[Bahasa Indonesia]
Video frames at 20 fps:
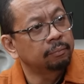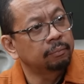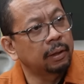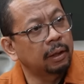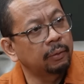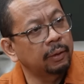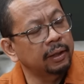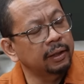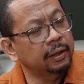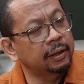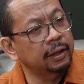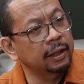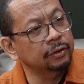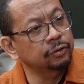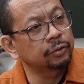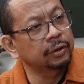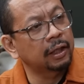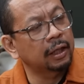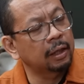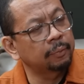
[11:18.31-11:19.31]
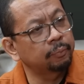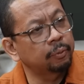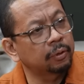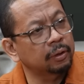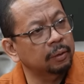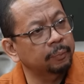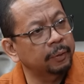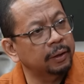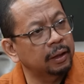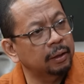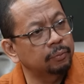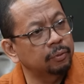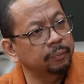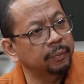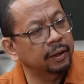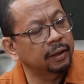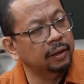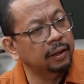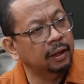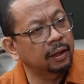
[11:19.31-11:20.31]
bahwa dia sudah lapor kepada Bu
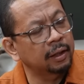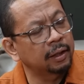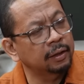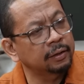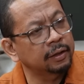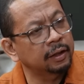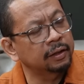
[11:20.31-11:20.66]
Mega,